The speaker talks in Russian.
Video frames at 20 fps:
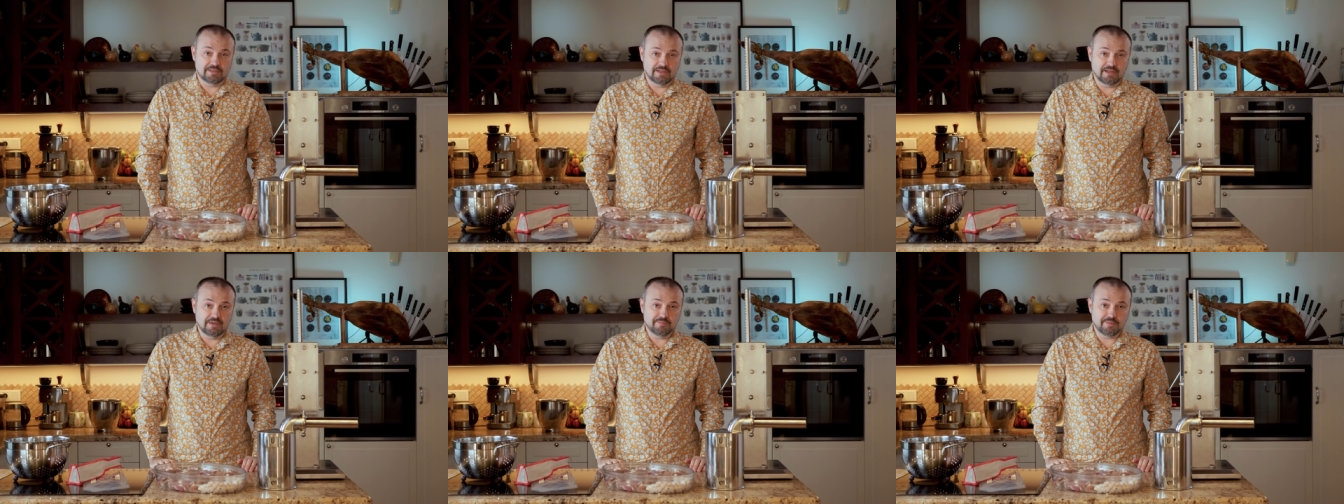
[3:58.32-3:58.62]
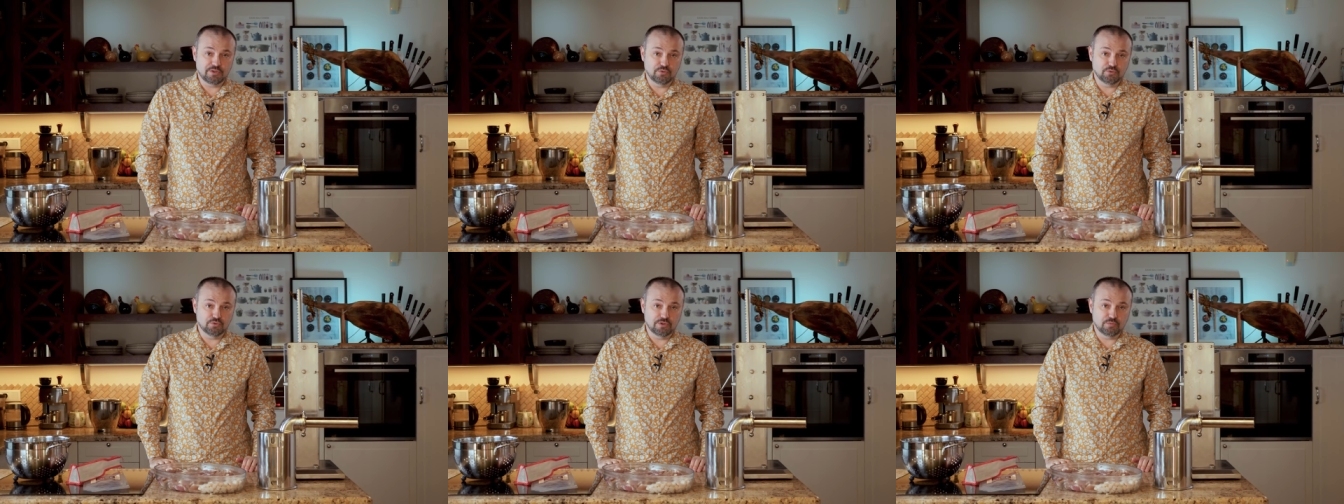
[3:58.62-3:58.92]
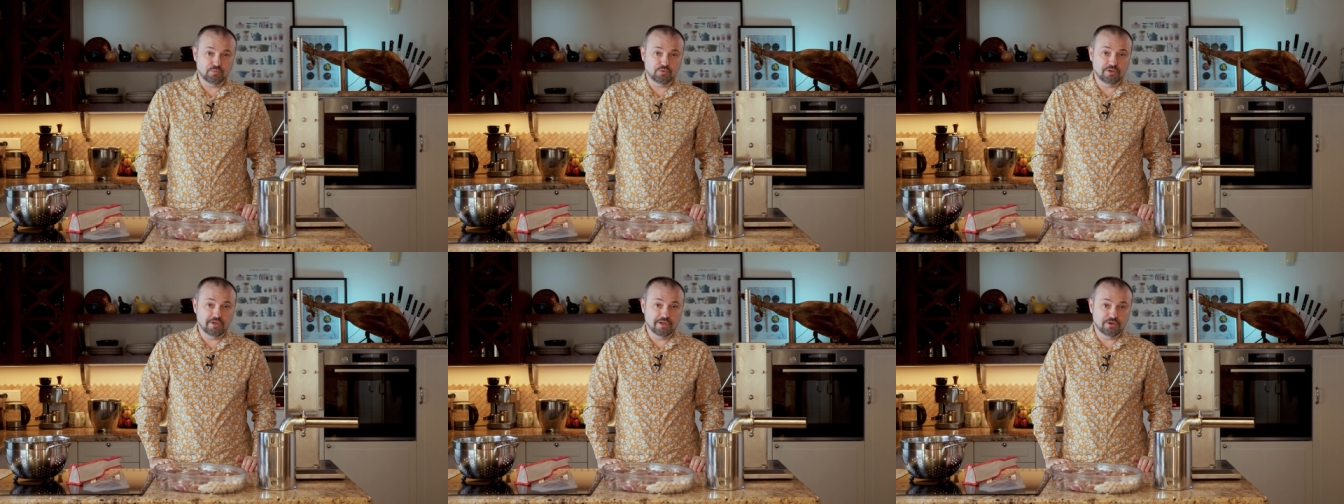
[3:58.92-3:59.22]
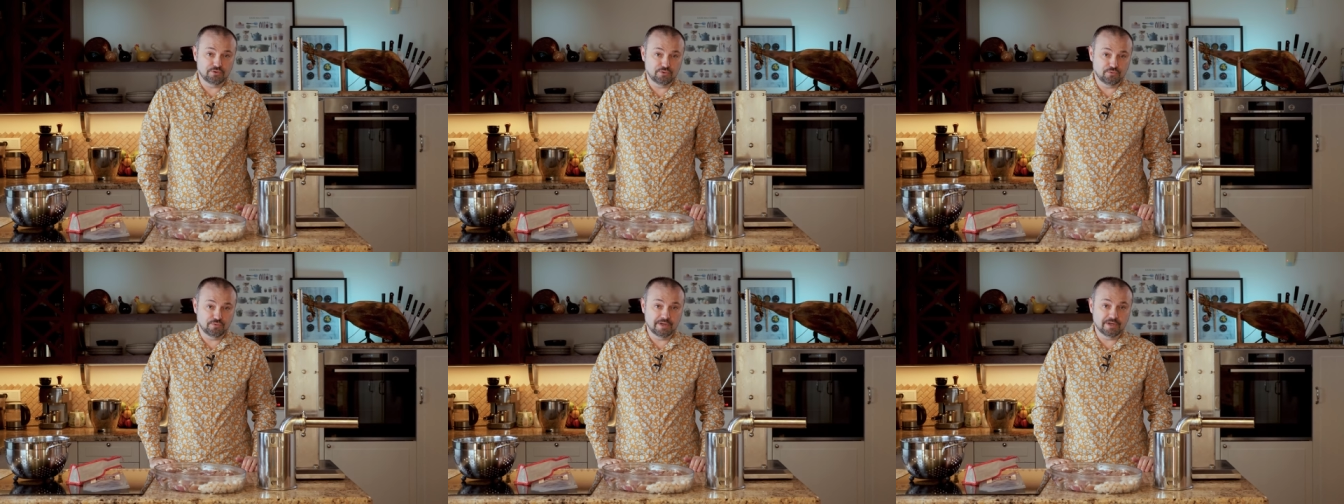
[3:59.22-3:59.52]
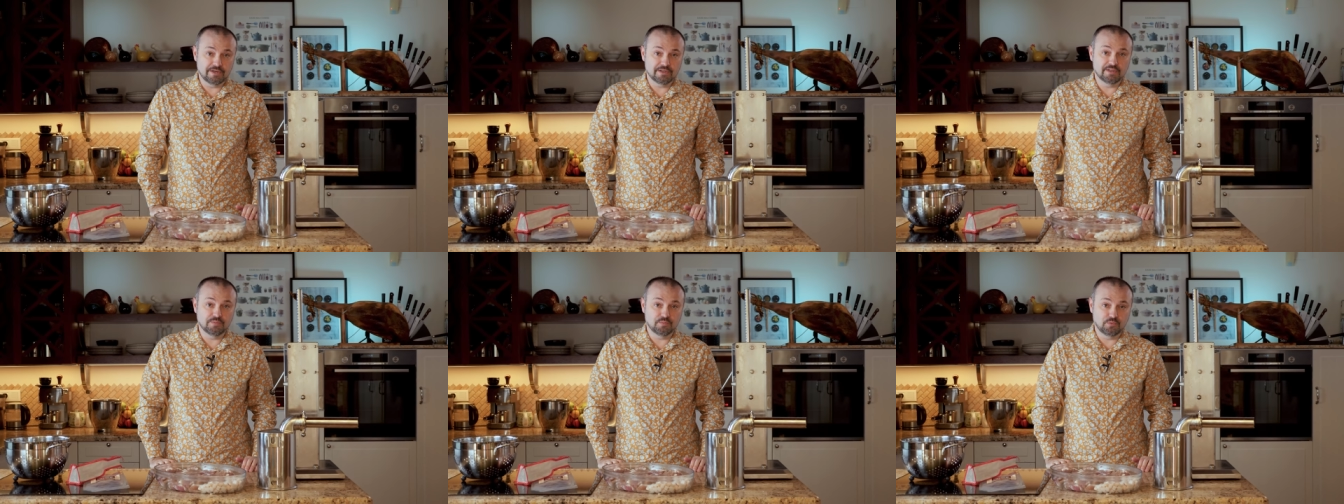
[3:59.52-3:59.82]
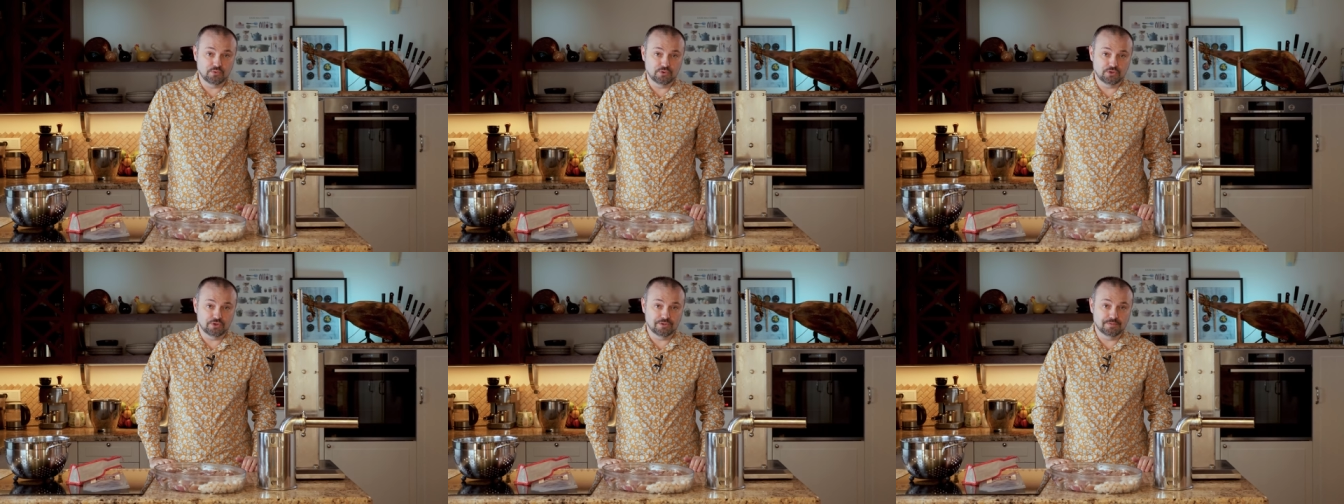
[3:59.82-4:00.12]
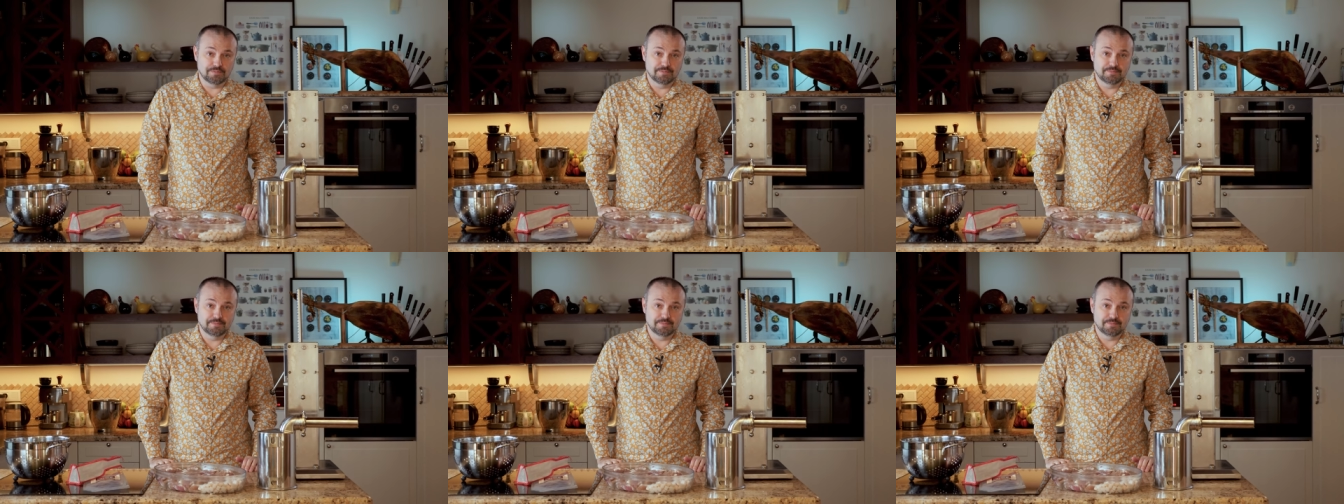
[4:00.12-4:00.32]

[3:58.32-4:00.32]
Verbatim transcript: остальная продукция будет готова гораздо позже.